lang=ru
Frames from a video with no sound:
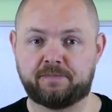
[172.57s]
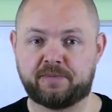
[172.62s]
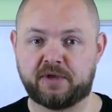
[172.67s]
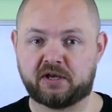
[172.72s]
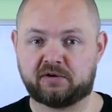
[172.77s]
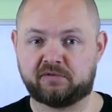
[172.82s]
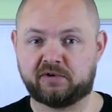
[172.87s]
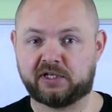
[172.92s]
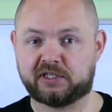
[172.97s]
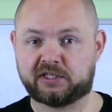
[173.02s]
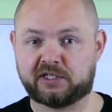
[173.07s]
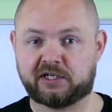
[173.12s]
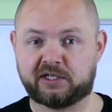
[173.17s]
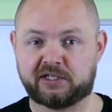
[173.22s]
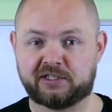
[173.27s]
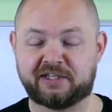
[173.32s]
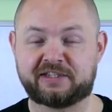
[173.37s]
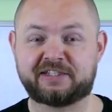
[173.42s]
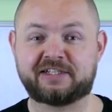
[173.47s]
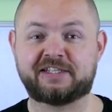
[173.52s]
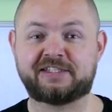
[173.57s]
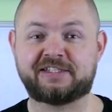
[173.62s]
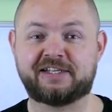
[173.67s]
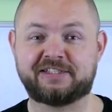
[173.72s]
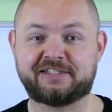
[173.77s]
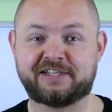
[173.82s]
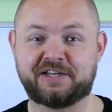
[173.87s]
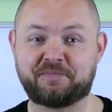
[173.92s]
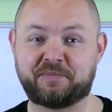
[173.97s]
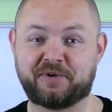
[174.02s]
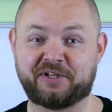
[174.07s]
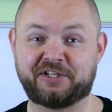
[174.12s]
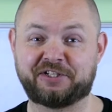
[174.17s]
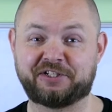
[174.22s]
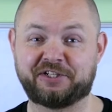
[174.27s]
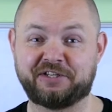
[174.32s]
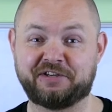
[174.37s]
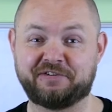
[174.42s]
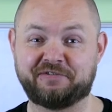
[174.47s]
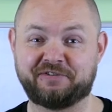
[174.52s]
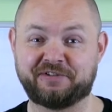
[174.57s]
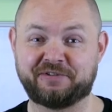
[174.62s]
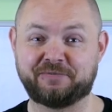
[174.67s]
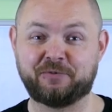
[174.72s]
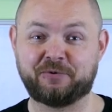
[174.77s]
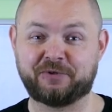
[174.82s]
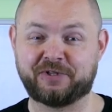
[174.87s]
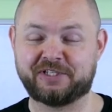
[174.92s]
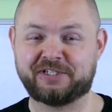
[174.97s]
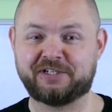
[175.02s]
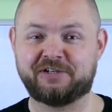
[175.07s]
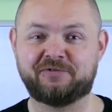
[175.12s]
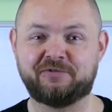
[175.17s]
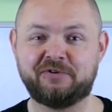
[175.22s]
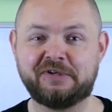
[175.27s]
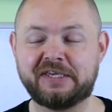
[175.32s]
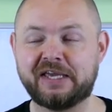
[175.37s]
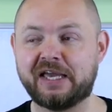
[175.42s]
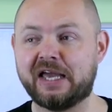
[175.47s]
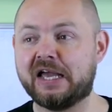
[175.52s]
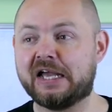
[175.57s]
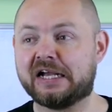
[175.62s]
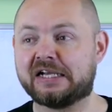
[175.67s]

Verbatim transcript: Первый это отказаться от приложения Facebook на телефоне.